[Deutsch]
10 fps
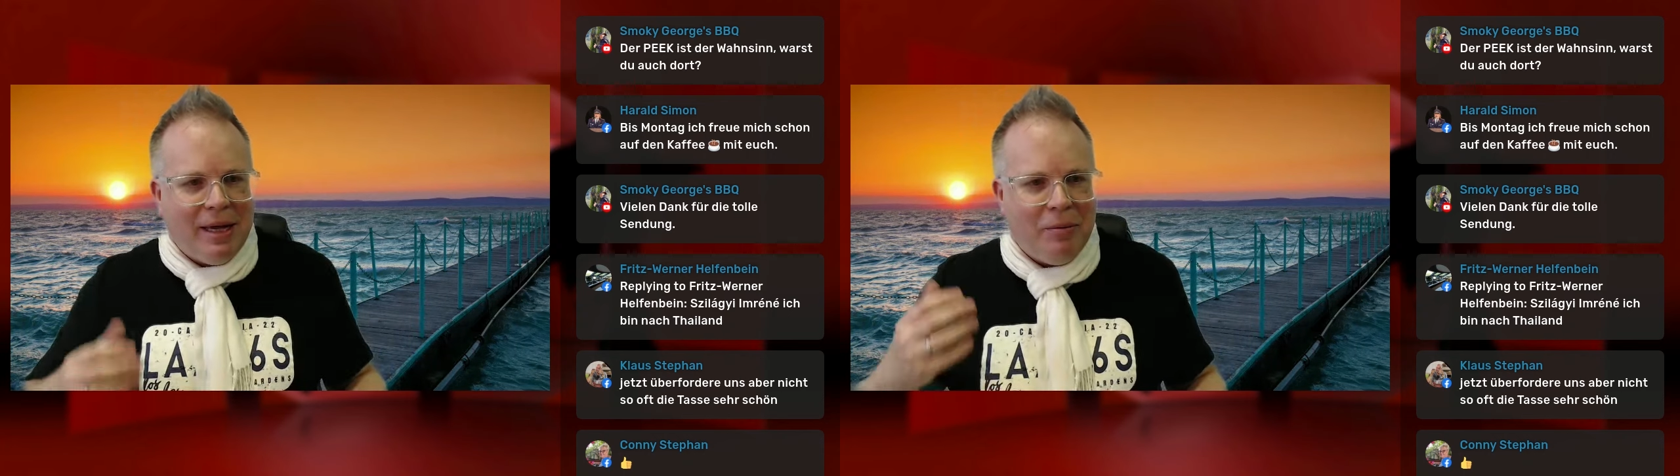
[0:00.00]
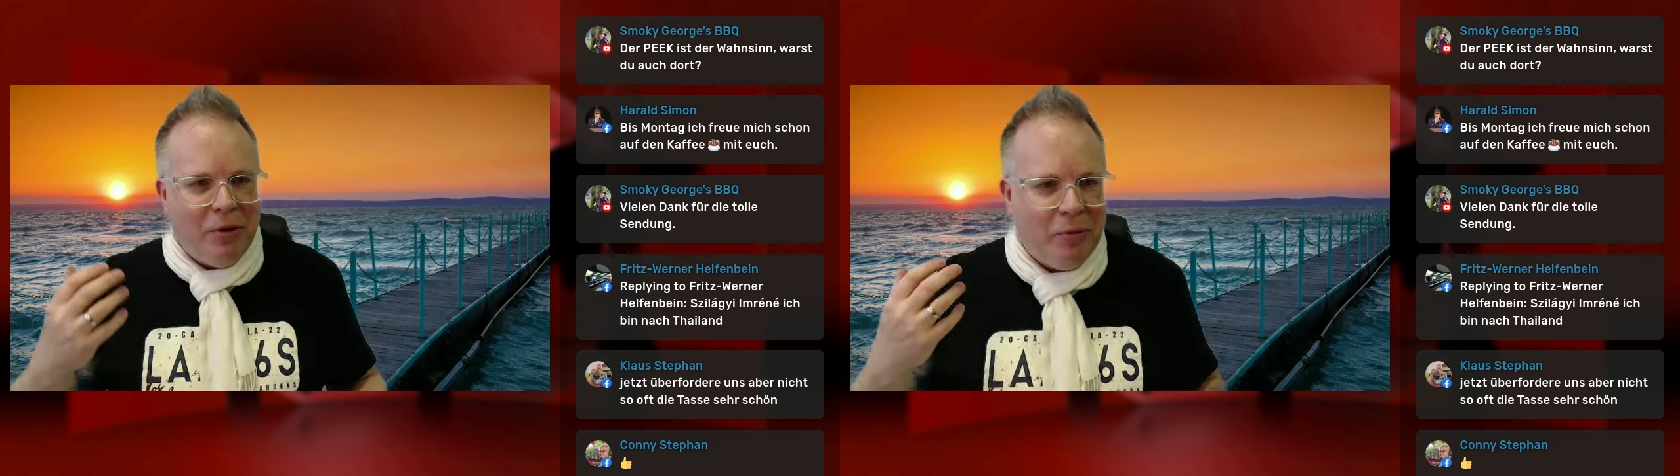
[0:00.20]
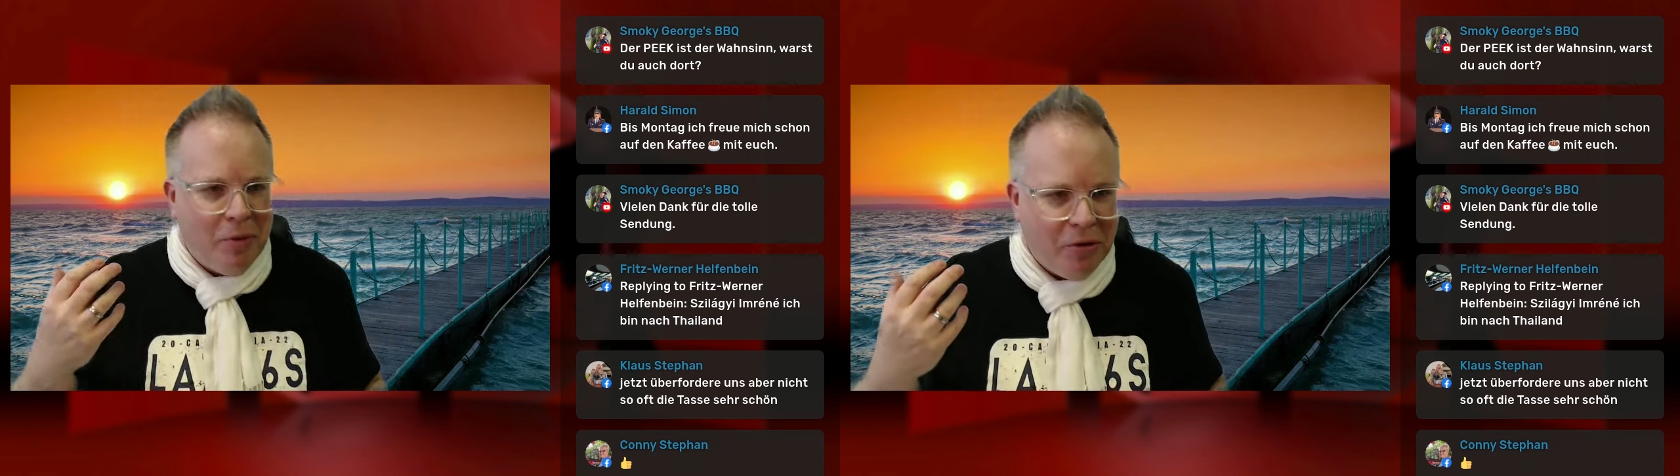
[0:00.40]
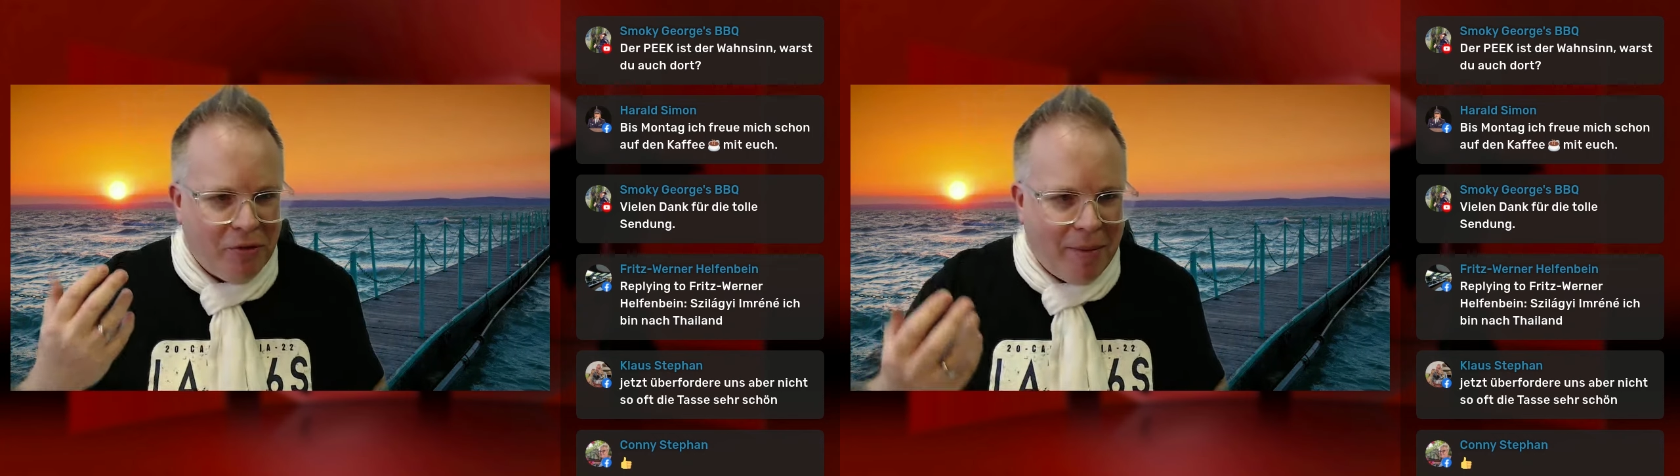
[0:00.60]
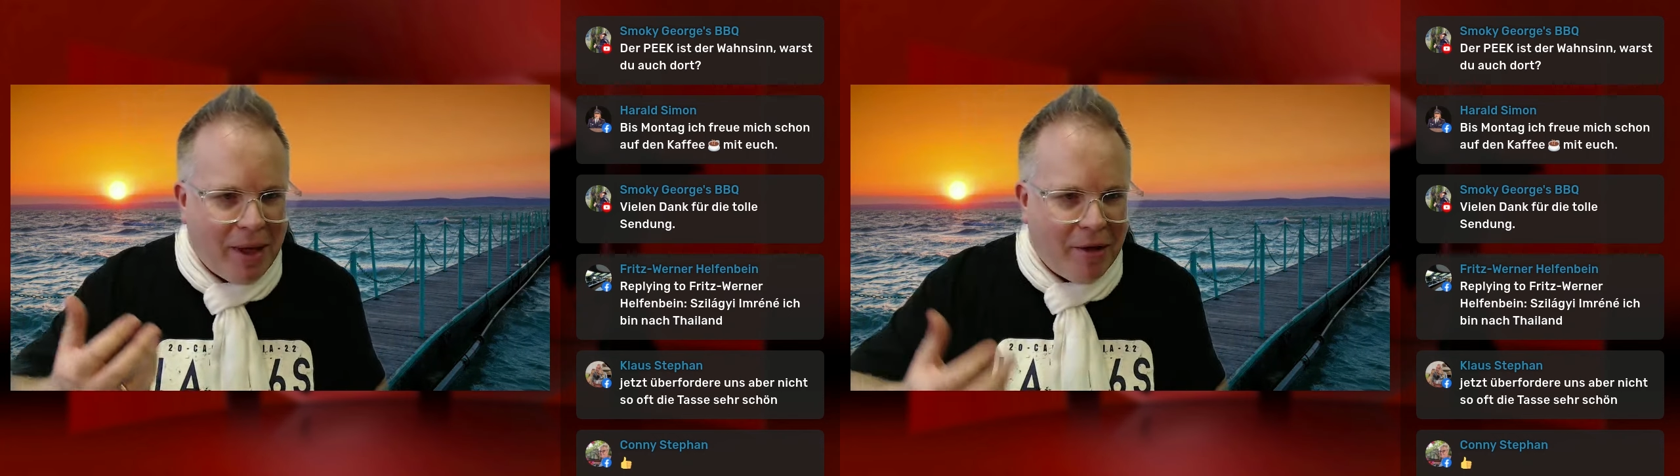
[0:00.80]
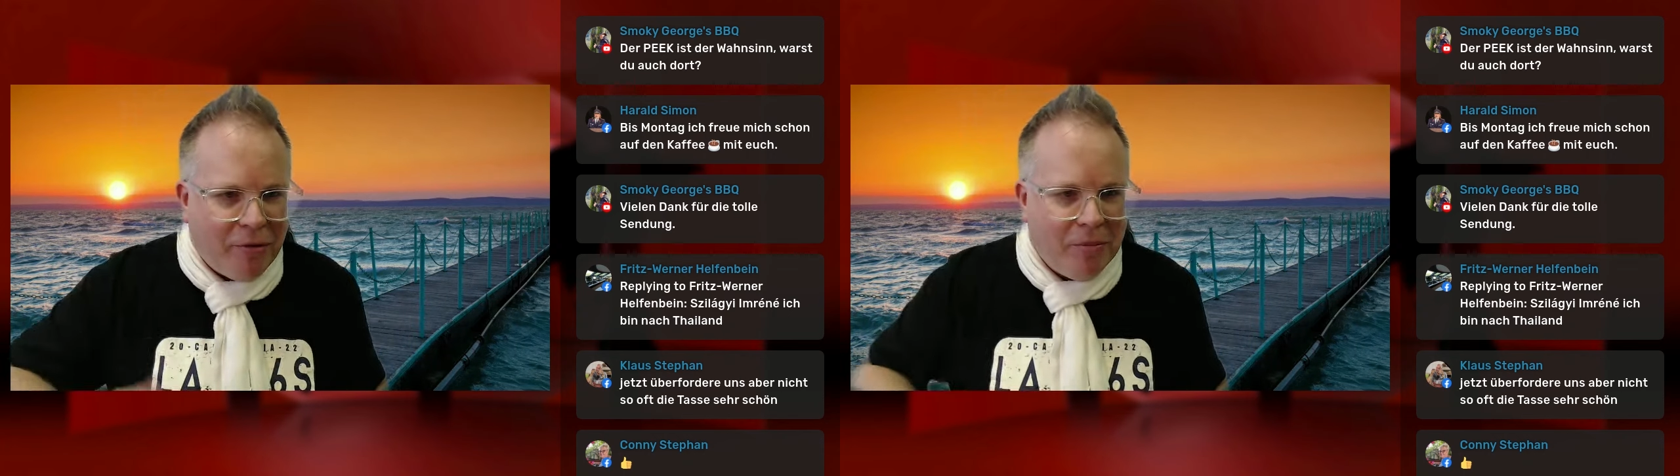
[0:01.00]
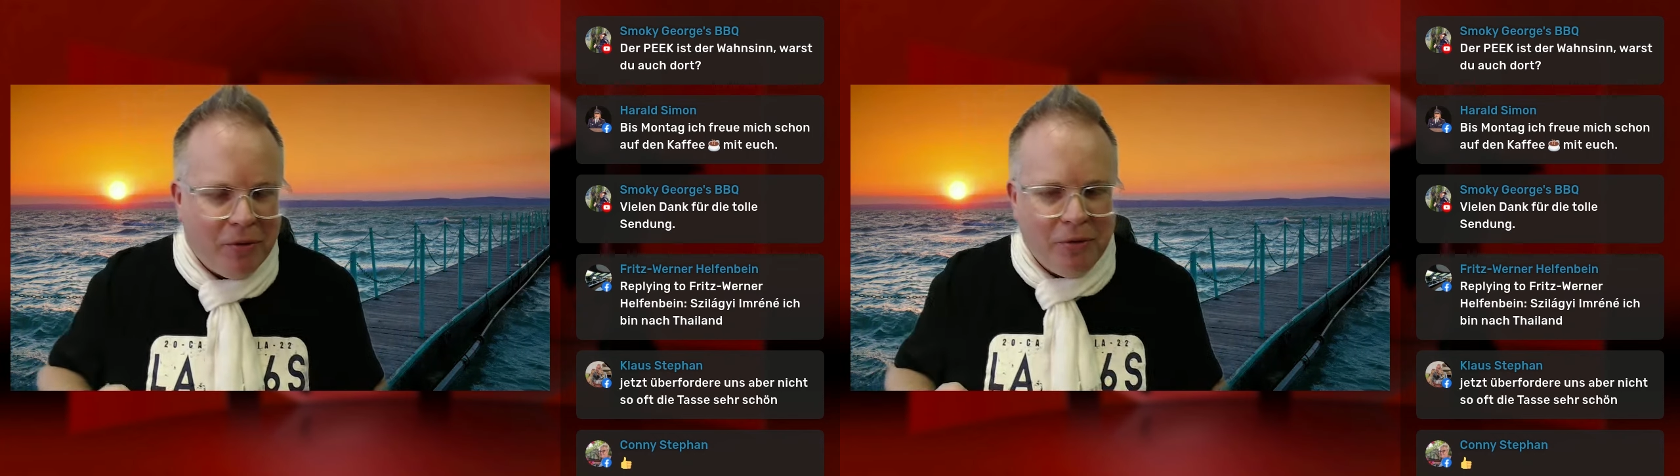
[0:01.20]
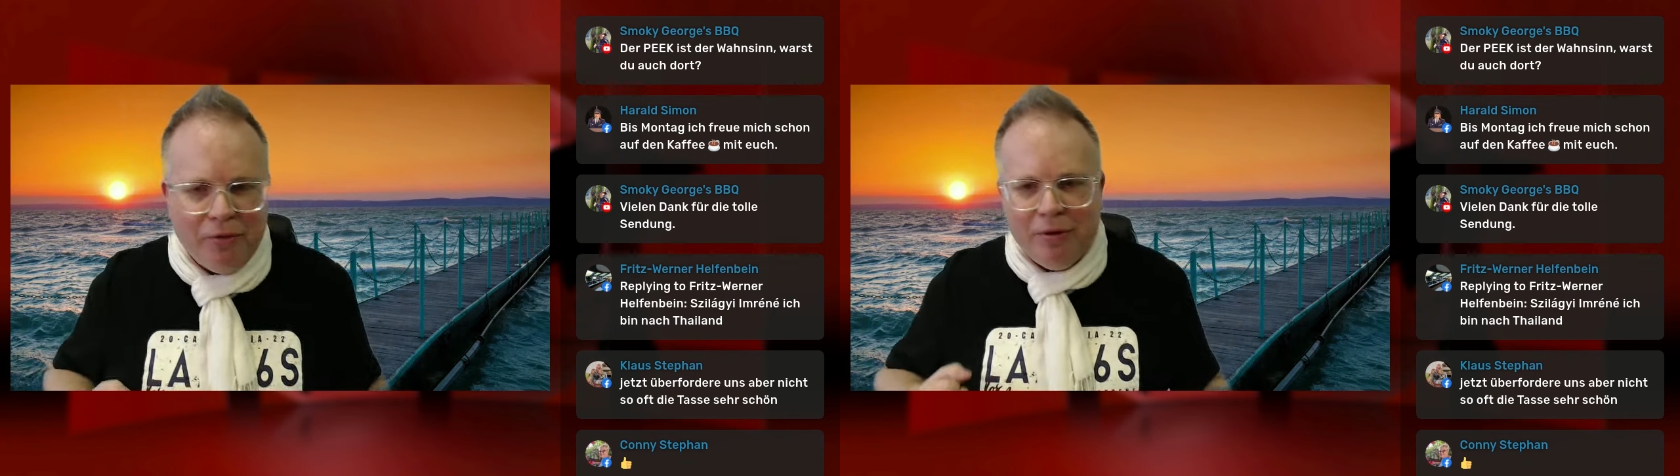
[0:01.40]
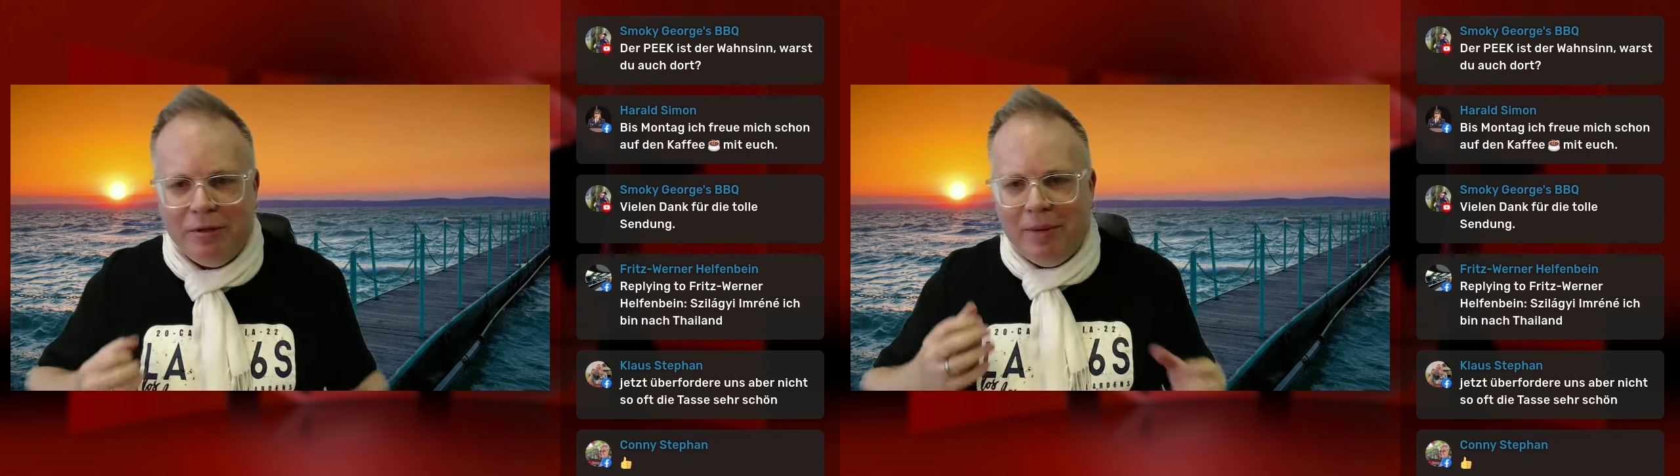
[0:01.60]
aber es war mir einfach ein Bedürfnis,